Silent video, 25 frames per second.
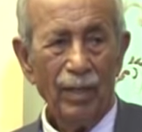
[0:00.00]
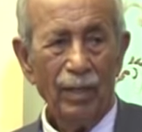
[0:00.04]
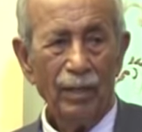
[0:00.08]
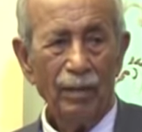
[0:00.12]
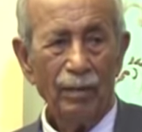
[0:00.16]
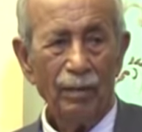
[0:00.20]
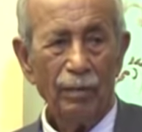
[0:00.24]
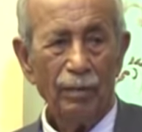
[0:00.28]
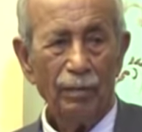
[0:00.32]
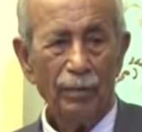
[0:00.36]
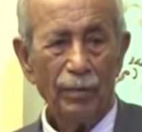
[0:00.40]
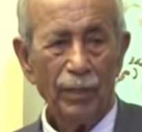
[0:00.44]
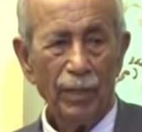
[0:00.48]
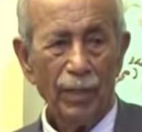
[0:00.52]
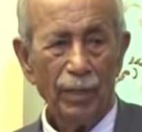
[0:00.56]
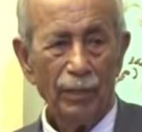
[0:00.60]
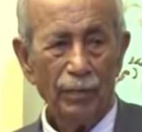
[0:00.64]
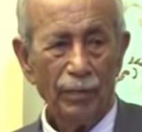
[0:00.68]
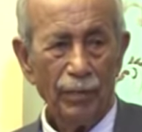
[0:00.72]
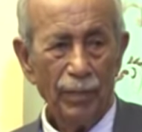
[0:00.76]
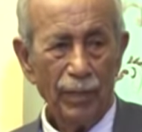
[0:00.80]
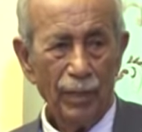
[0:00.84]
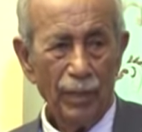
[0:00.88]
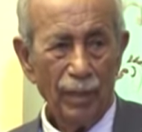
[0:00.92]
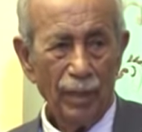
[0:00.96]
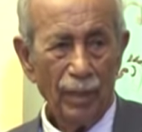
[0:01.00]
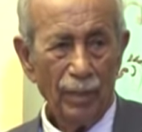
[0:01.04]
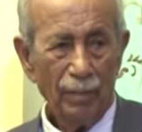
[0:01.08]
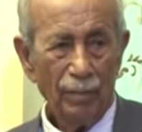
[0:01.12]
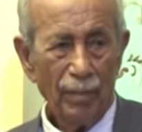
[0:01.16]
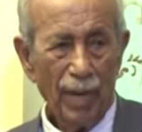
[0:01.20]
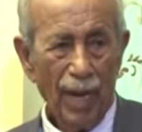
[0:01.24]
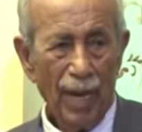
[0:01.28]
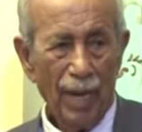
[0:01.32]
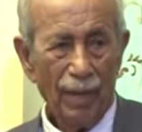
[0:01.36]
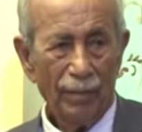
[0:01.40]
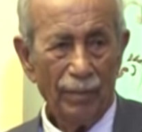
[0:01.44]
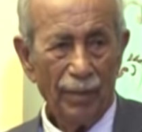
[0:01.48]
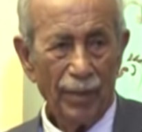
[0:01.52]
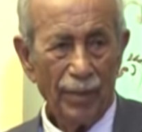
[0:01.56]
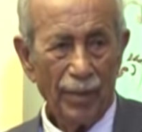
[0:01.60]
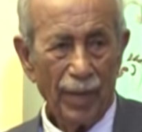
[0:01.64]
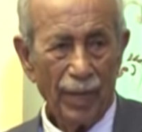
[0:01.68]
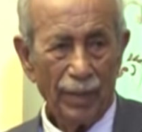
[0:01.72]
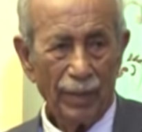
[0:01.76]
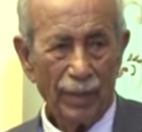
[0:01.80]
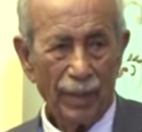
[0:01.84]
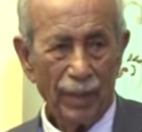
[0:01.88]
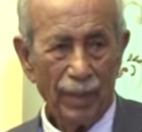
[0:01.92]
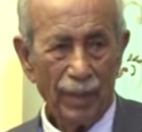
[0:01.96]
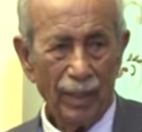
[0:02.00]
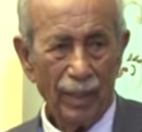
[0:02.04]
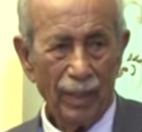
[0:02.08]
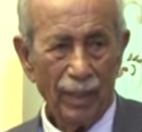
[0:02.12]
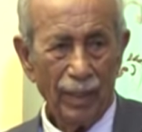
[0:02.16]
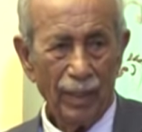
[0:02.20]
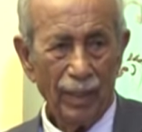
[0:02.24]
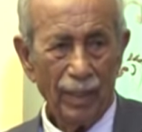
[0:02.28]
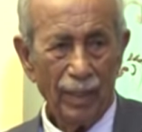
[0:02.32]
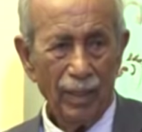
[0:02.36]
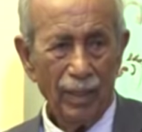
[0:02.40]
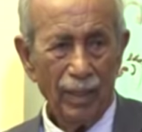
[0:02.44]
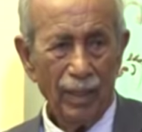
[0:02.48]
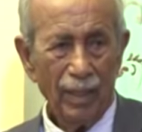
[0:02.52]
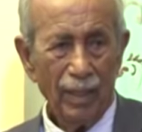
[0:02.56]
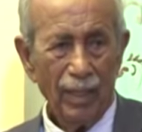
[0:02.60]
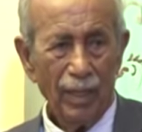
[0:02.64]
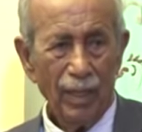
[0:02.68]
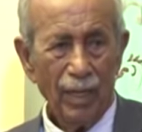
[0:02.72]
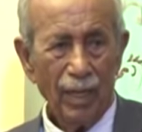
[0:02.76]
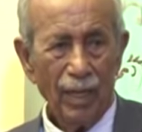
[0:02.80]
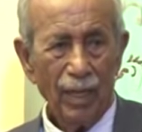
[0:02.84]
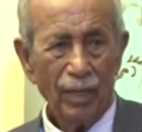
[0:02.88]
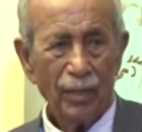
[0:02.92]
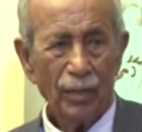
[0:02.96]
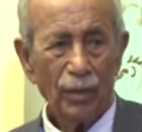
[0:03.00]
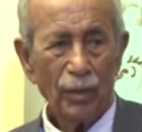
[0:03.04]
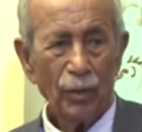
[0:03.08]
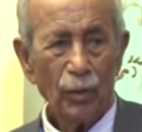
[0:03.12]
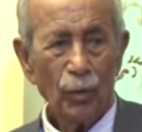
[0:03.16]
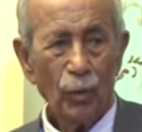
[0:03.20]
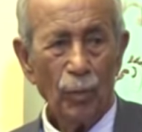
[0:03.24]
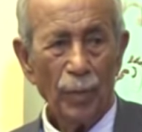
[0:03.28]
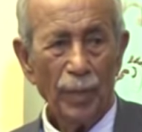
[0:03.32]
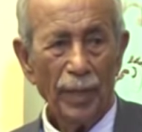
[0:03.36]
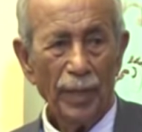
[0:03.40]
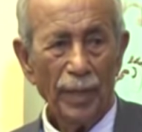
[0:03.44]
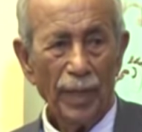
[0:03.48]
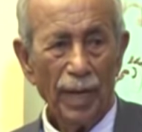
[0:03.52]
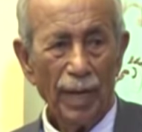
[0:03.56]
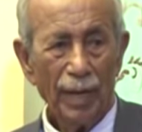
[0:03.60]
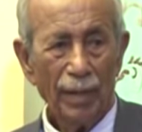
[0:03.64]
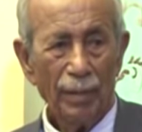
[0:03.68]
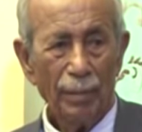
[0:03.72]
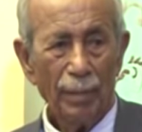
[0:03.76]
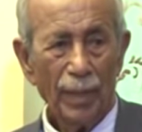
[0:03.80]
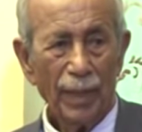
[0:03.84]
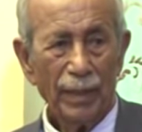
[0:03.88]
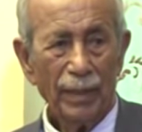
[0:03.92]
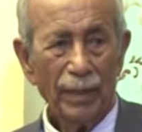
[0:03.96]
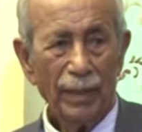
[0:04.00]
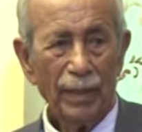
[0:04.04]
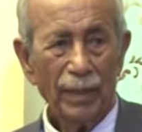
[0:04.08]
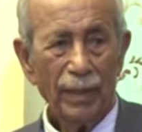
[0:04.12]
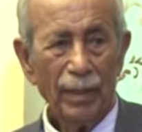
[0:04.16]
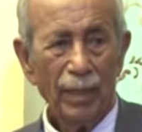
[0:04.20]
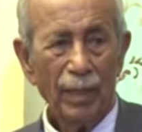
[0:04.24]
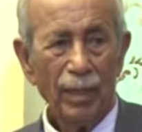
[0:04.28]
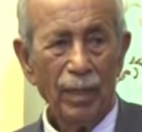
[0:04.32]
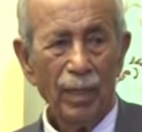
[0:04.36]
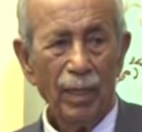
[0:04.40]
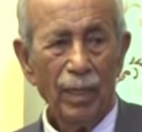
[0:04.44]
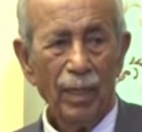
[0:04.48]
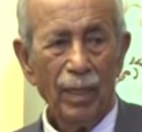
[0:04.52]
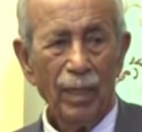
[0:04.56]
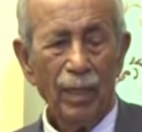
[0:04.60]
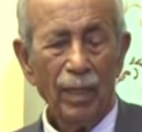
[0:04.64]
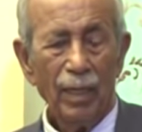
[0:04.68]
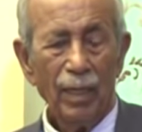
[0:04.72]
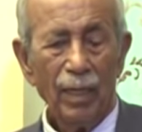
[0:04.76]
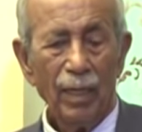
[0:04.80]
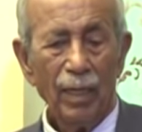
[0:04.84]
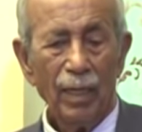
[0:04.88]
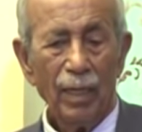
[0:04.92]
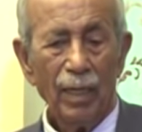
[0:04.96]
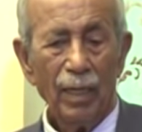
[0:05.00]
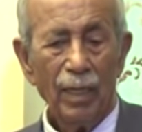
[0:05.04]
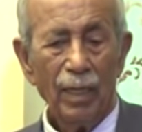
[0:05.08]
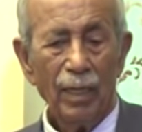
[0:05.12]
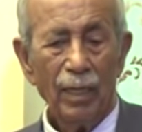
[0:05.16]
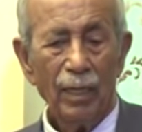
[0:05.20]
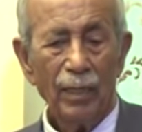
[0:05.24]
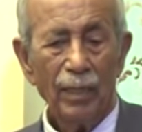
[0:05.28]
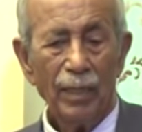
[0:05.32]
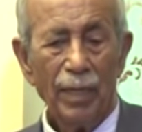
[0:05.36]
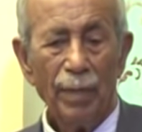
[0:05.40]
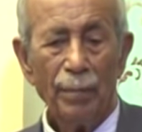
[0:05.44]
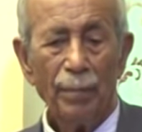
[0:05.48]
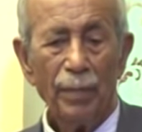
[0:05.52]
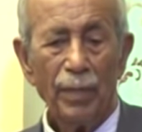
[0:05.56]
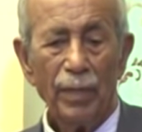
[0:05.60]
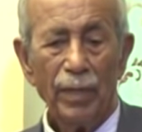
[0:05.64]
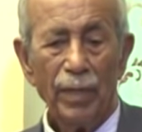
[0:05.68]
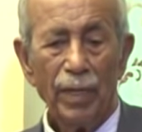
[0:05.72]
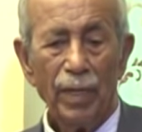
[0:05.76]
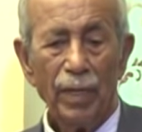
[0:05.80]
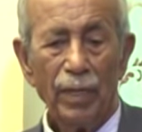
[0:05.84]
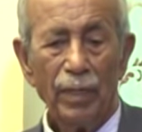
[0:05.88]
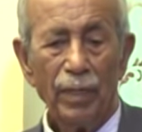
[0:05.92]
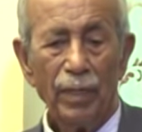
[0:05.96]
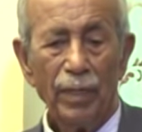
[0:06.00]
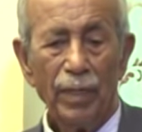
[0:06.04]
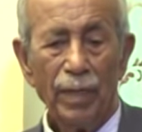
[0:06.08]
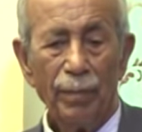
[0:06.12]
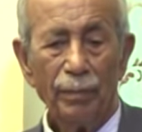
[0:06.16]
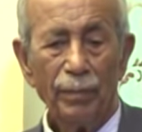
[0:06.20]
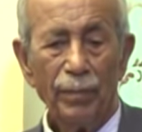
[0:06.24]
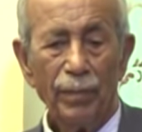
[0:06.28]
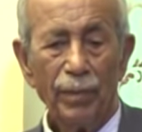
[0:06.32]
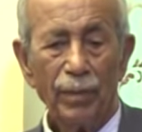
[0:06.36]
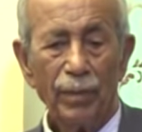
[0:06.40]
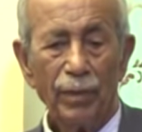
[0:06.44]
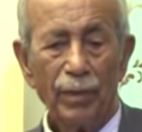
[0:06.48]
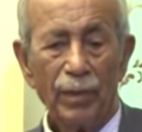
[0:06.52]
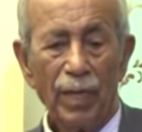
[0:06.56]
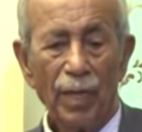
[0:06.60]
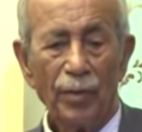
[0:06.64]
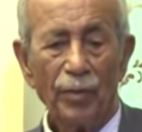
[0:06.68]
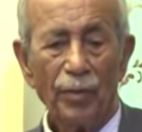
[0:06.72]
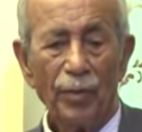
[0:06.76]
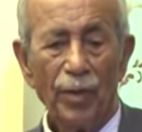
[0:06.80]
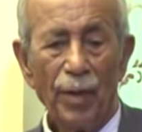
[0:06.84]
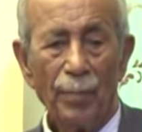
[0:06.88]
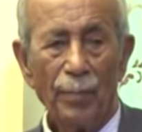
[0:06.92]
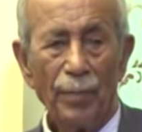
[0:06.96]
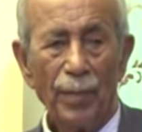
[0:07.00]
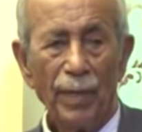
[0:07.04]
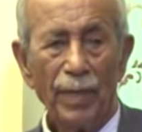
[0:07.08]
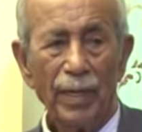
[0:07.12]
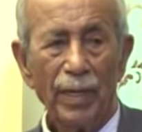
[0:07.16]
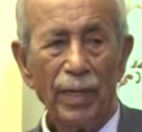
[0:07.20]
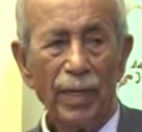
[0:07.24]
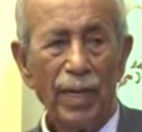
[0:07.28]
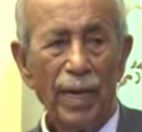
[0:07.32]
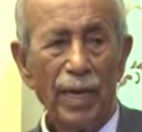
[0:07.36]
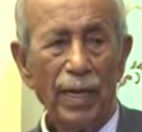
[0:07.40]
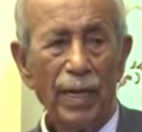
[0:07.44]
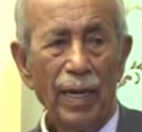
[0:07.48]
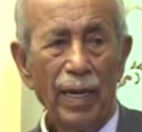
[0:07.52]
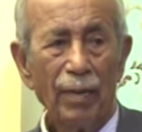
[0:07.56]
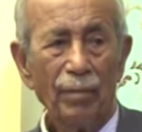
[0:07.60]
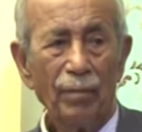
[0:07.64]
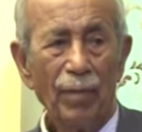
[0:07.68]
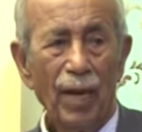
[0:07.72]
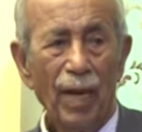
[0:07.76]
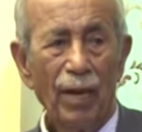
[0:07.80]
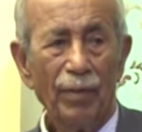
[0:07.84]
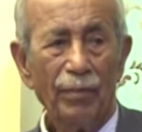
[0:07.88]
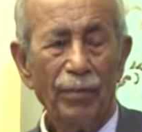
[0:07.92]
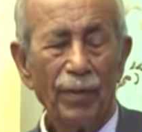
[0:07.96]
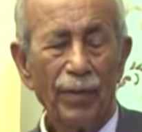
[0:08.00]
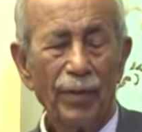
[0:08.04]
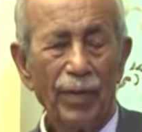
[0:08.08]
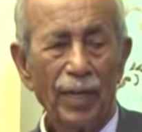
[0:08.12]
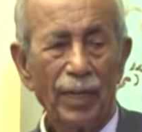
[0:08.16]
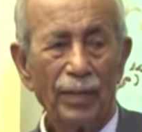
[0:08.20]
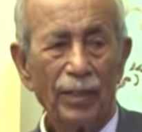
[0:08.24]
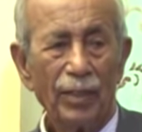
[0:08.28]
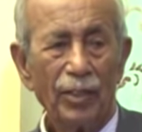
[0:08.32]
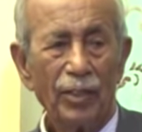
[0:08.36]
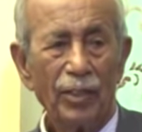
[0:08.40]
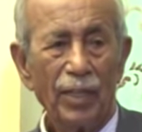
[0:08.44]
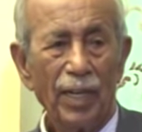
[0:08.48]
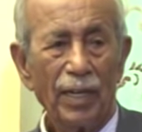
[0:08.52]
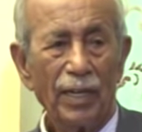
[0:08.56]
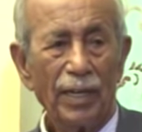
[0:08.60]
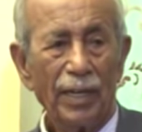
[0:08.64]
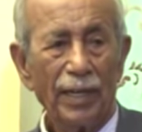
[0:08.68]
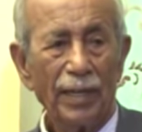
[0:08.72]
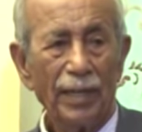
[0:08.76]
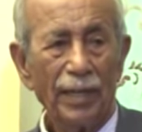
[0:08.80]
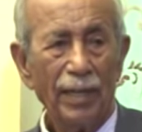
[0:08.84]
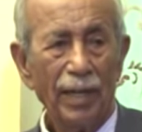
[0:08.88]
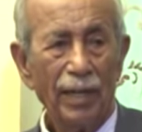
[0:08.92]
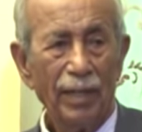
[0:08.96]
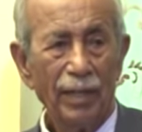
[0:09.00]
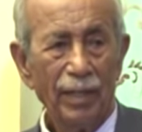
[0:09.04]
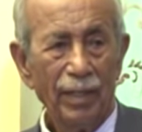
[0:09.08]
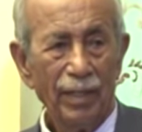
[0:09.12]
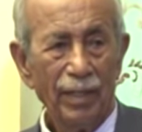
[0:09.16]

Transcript: في في المحافظات الجنوبيه بس آه، لم لم تنضم اليها المحافظات الشرقيه